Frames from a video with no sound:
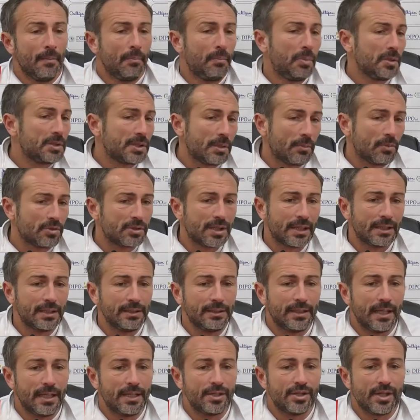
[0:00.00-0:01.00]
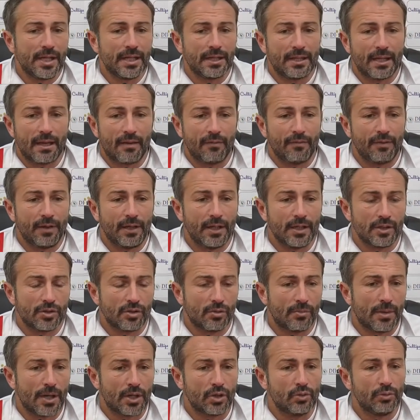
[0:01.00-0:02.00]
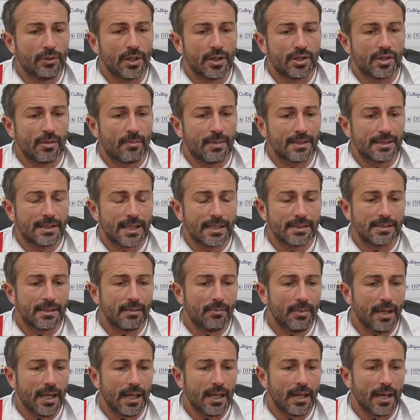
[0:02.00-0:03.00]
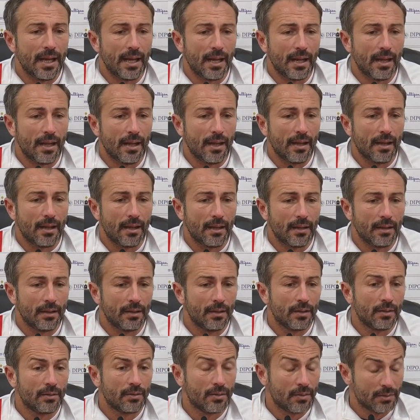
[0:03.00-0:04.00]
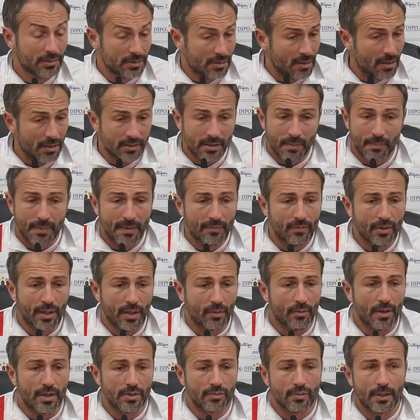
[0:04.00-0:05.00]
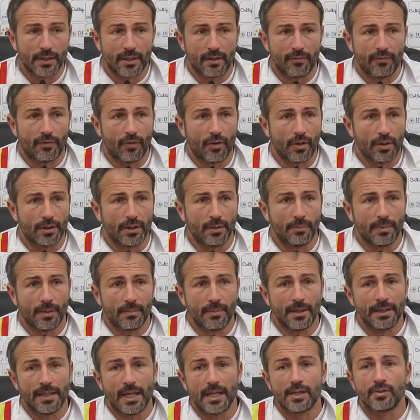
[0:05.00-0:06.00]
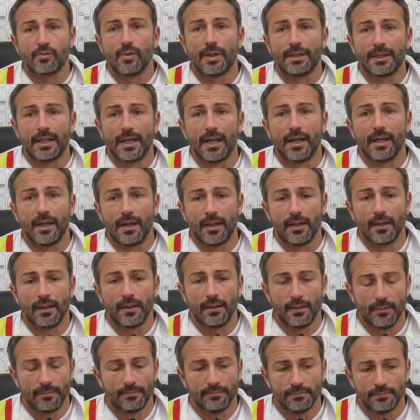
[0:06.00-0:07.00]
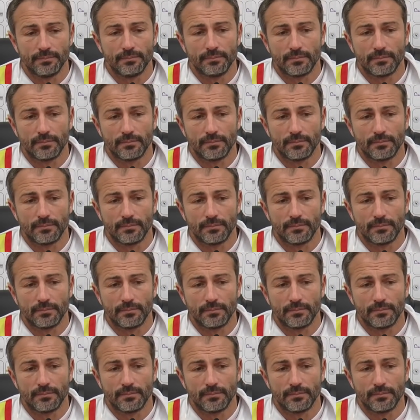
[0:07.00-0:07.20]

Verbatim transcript: Poi siamo stati intelligenti alla fine, insomma, a chiuderci abbastanza bene. Sapevo che era una squadra forte, per me delle squadre